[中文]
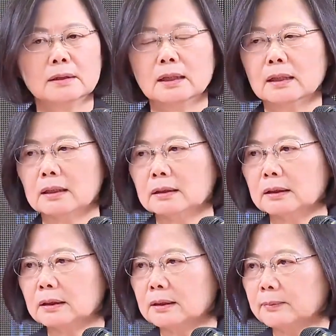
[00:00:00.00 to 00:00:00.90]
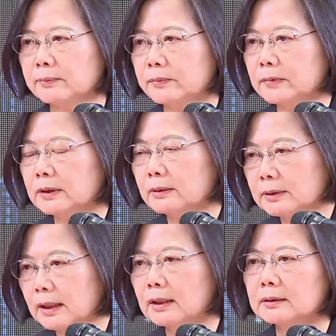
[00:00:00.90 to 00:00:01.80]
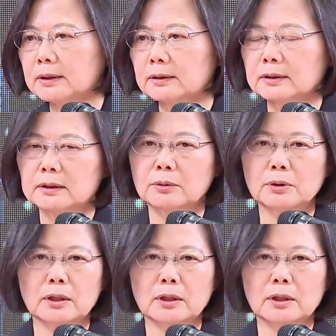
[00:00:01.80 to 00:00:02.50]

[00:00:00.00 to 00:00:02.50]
那嗯，那当然在这